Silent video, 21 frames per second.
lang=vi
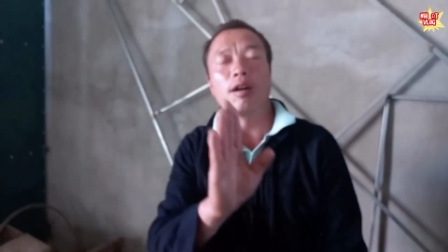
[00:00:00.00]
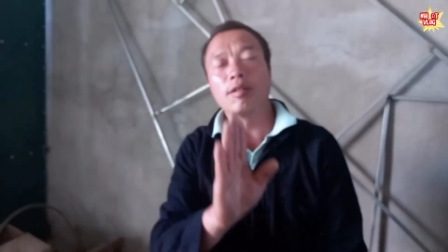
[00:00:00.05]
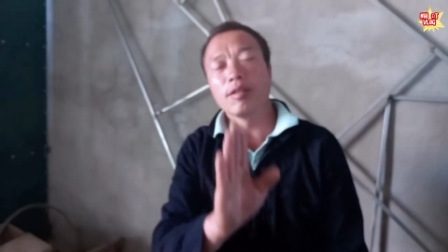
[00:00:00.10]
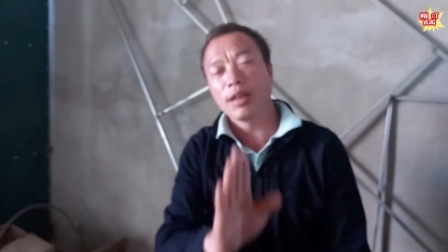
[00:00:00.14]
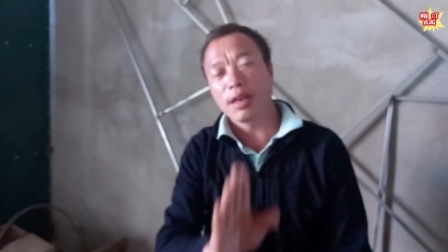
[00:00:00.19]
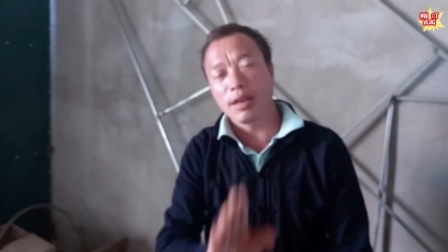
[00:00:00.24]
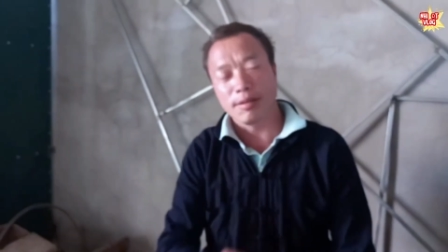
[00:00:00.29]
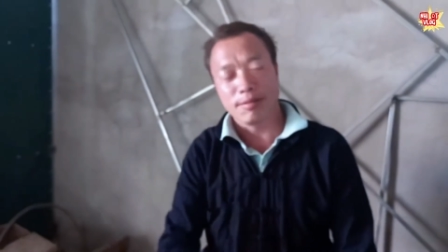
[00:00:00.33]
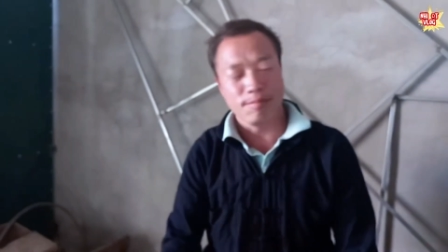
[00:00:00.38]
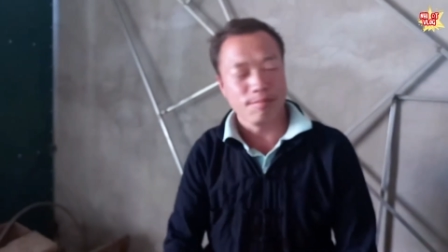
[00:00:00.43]
thì
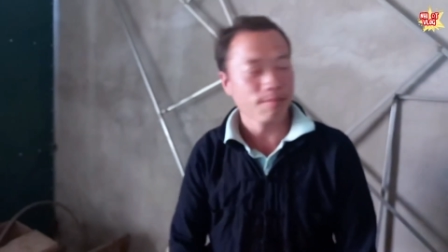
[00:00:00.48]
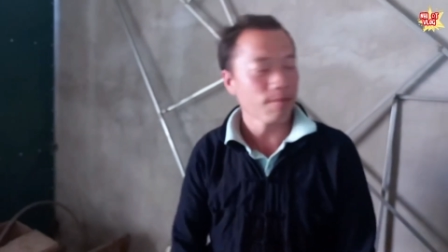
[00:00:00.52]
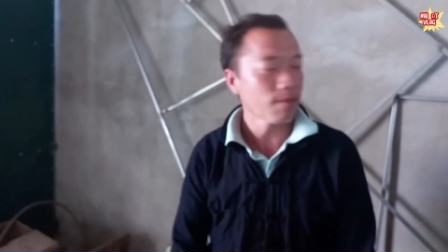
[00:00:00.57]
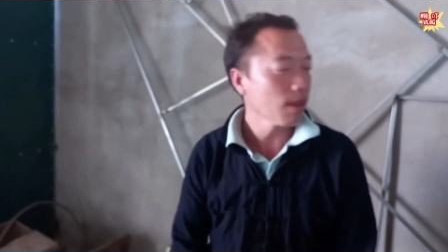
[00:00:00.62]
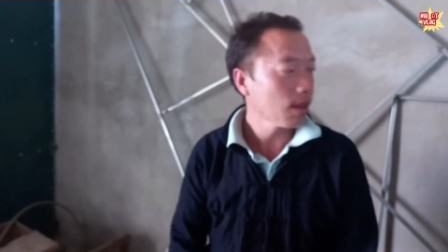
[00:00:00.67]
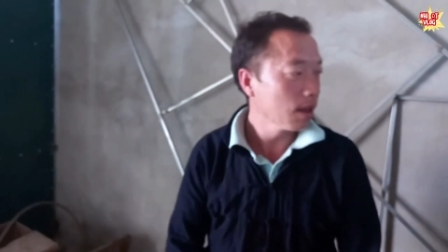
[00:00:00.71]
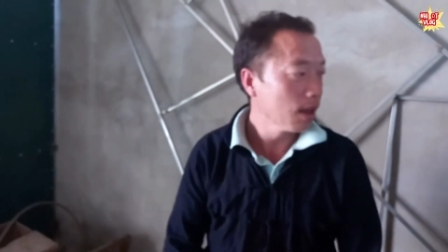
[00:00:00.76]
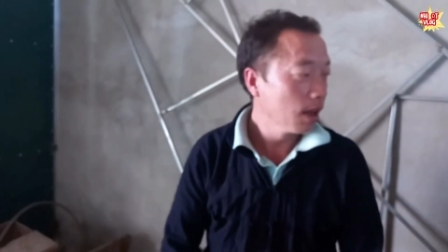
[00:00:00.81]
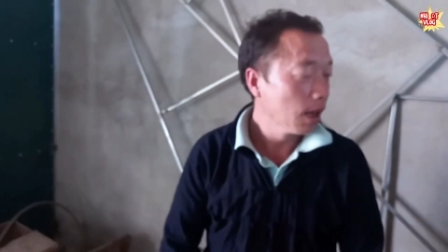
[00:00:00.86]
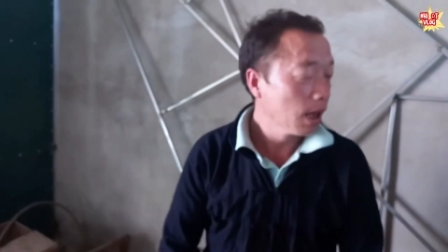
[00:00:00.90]
nhi đã
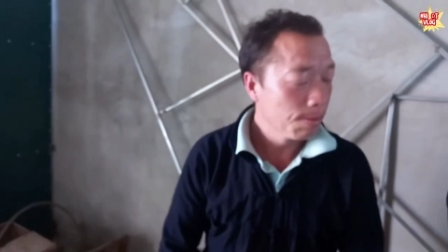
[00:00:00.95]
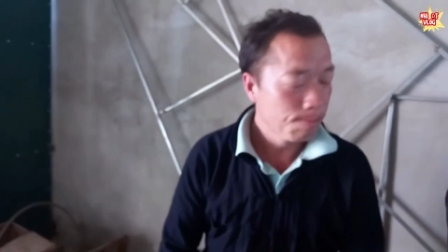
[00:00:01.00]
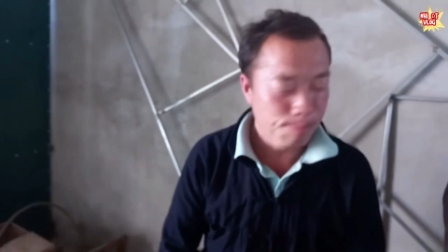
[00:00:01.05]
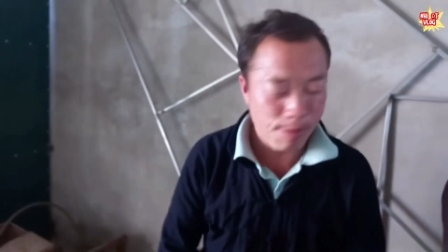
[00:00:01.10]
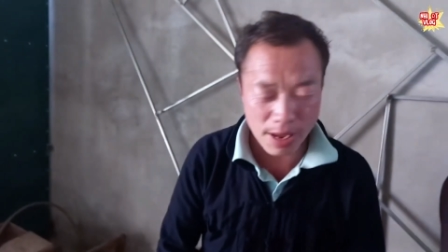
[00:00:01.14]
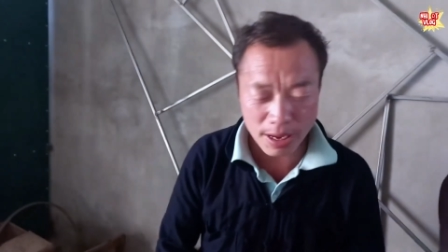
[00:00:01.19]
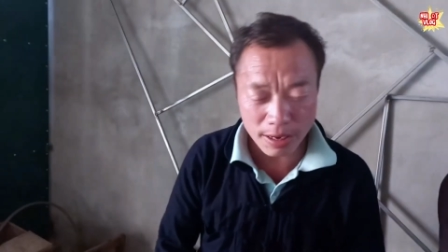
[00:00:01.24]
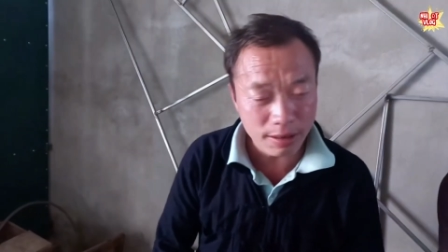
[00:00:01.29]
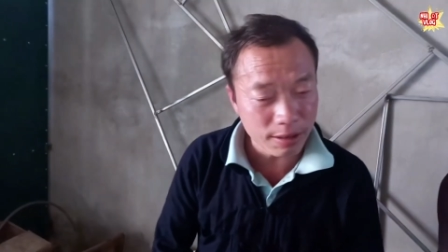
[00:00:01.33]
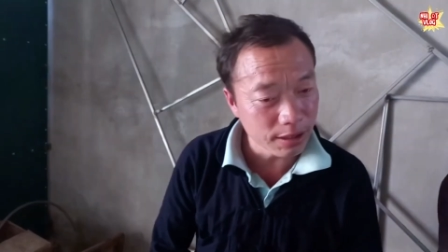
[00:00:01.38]
đưa ra cái
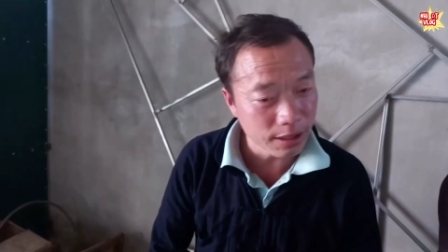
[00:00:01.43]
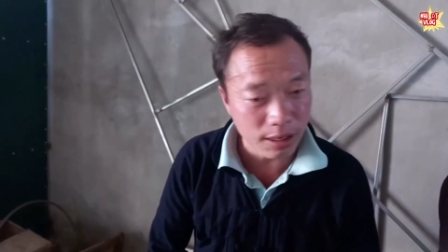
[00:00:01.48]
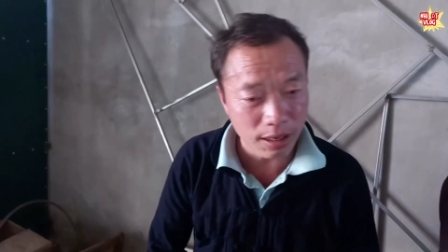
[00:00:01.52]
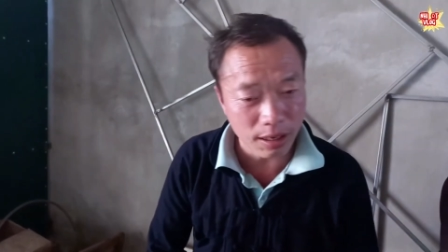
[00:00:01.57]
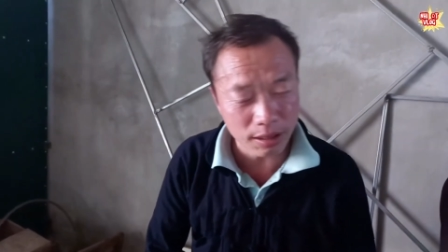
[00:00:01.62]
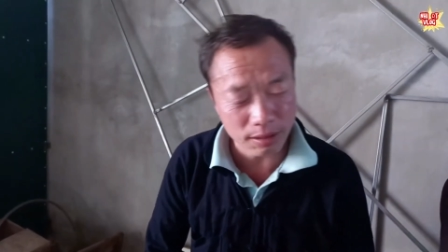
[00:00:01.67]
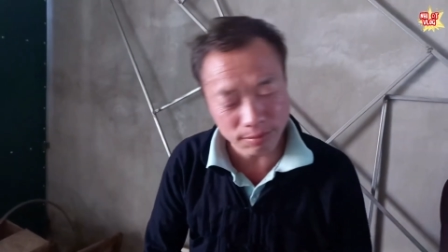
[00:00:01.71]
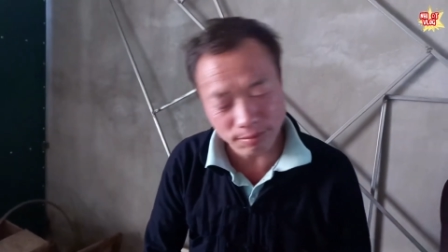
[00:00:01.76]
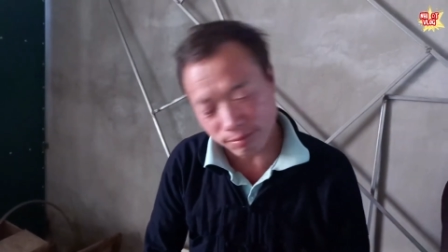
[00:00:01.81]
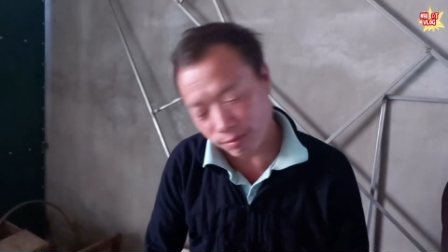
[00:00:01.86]
dẫn chứng
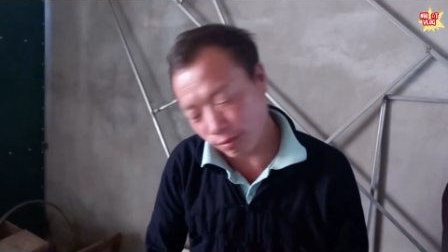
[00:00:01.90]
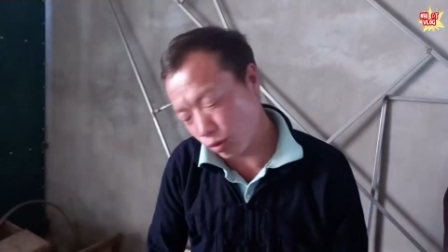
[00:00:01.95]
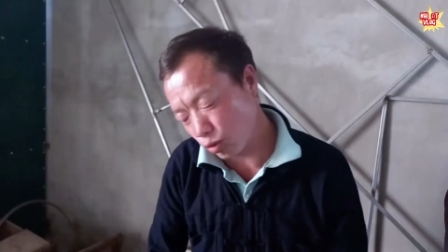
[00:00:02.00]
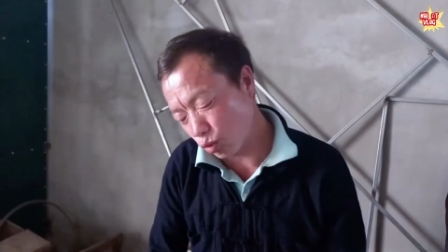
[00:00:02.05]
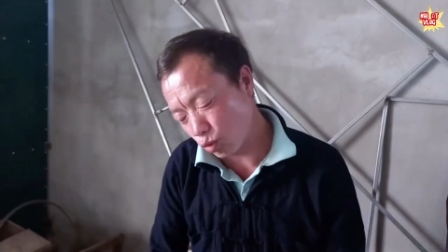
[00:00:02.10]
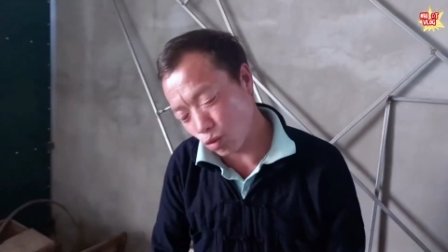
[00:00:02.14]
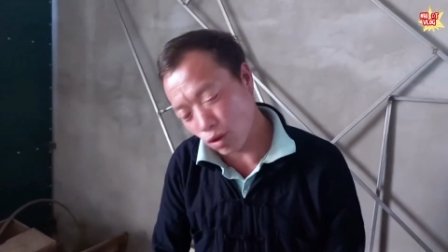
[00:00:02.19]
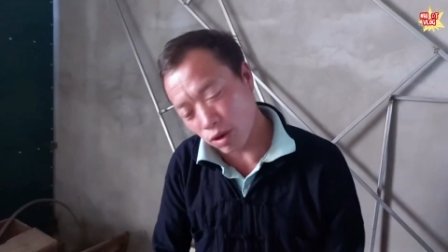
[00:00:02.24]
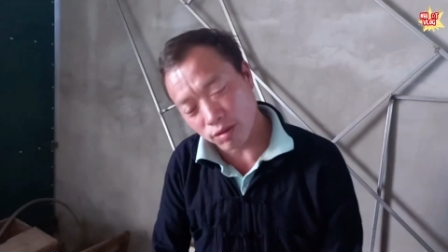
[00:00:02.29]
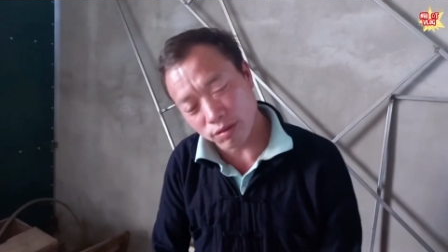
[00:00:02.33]
nó
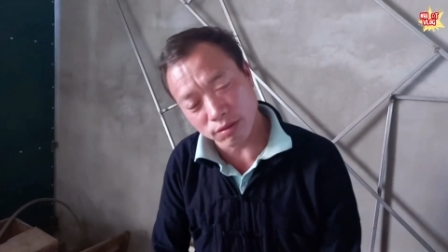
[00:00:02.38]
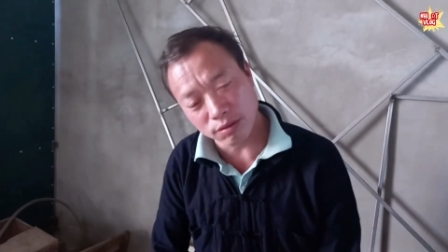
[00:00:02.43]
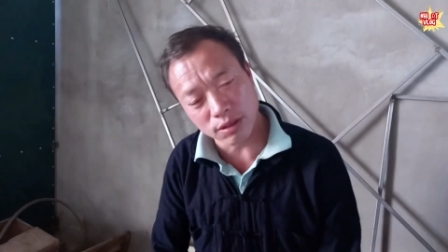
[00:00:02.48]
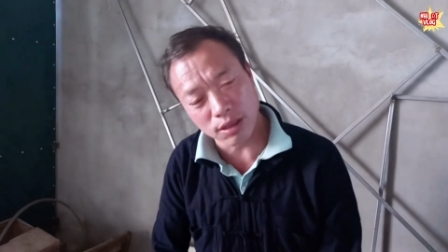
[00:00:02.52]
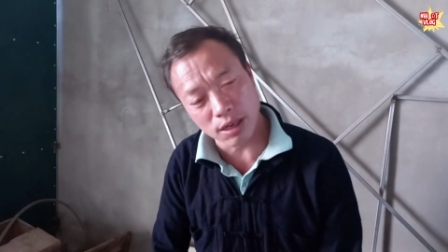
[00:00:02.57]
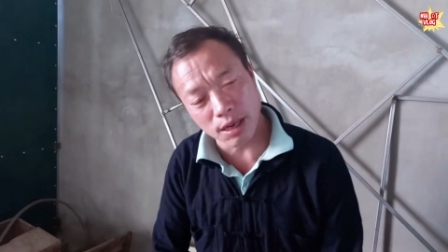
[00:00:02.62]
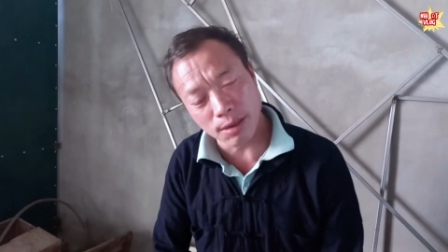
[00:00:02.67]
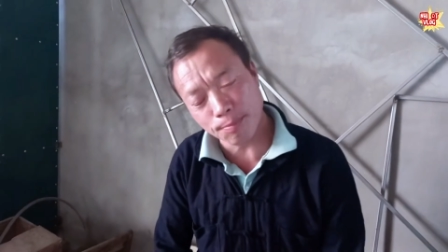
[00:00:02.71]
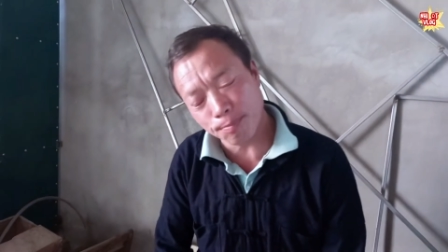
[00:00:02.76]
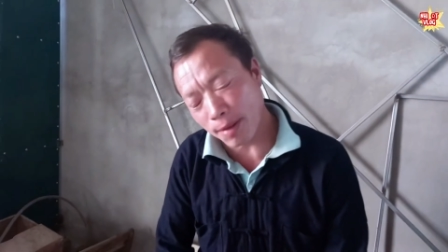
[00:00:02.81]
cụ thể như vậy